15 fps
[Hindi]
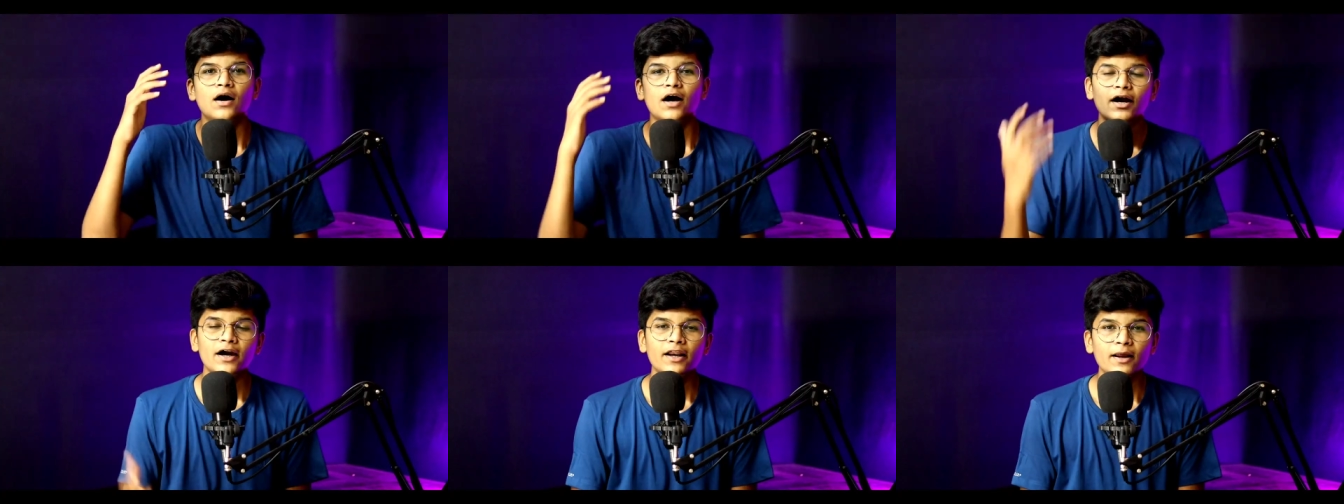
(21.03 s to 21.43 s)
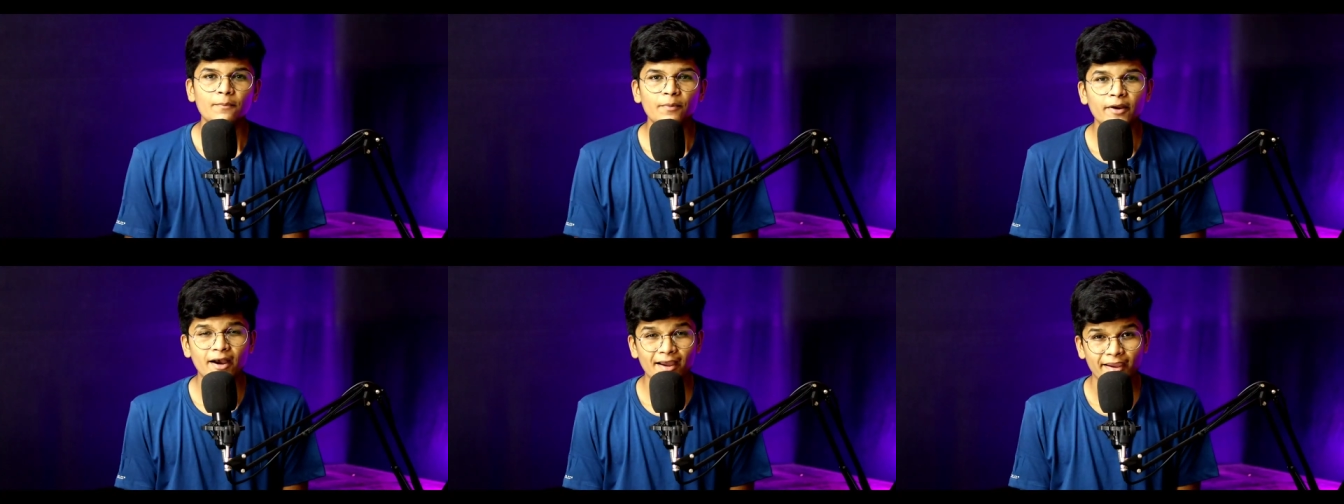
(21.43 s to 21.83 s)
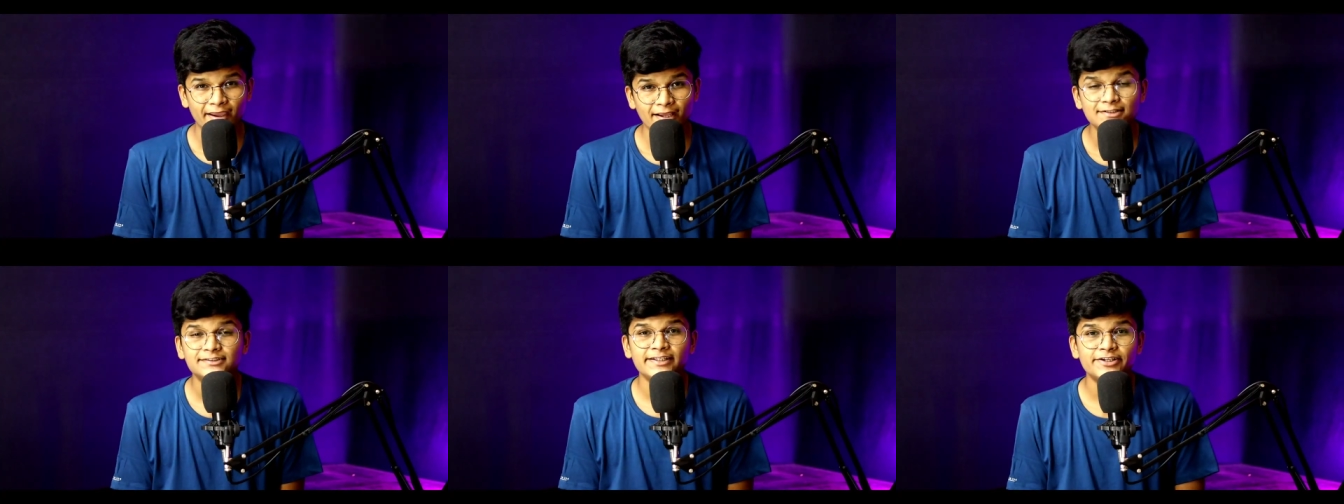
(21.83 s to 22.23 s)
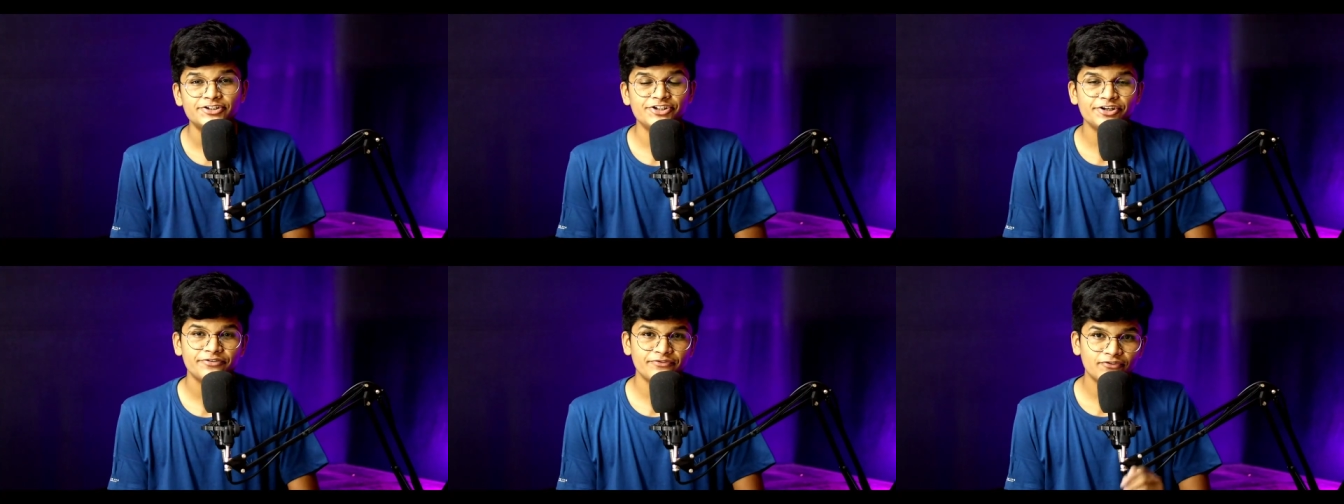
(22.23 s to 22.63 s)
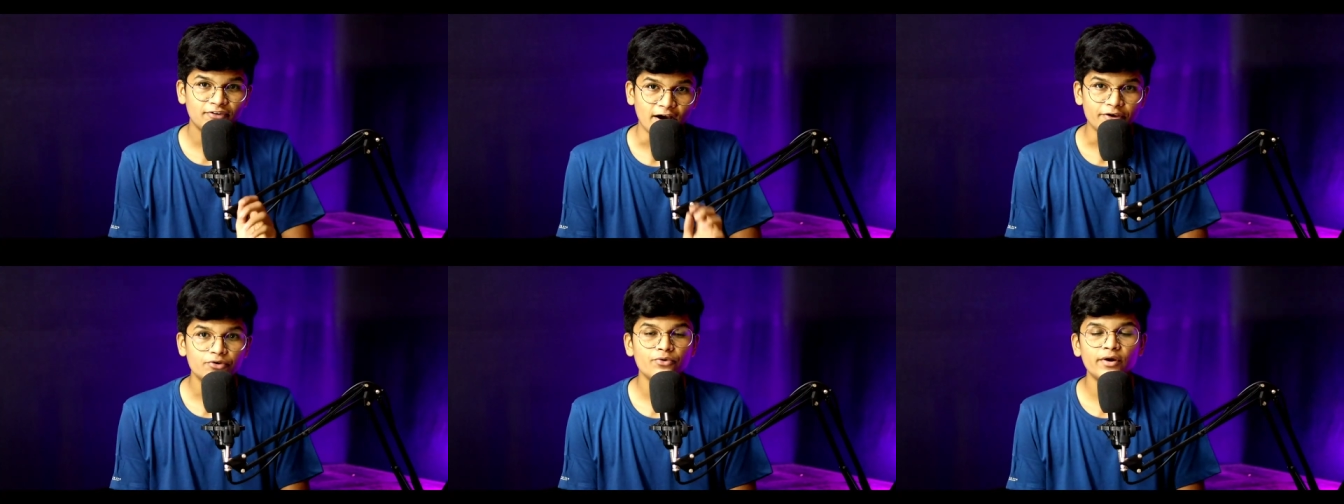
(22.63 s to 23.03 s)
अगर आपका एज
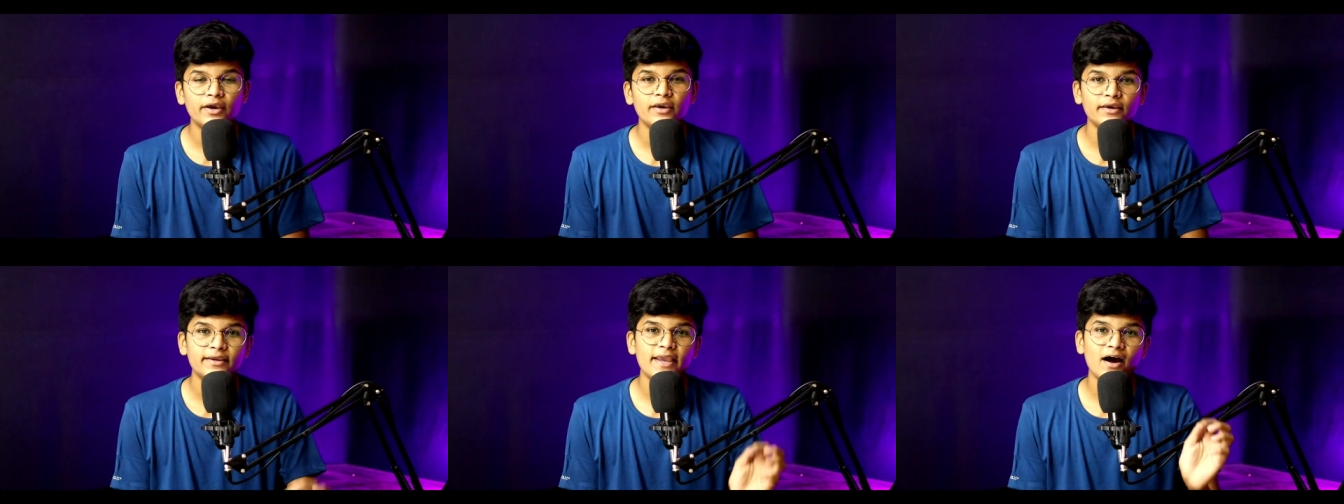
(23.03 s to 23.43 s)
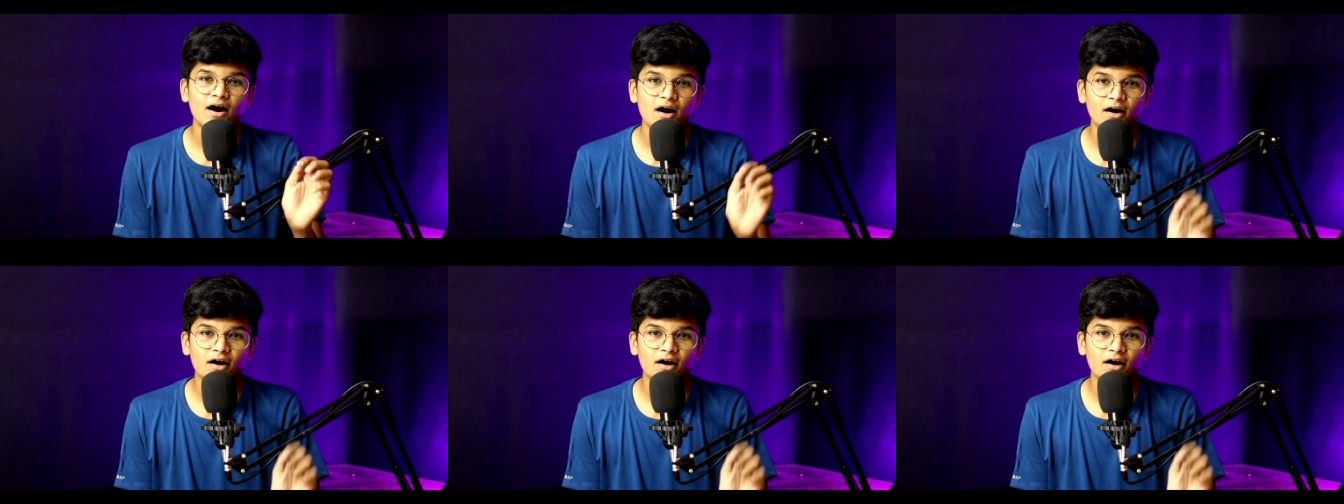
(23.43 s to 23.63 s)
65 है या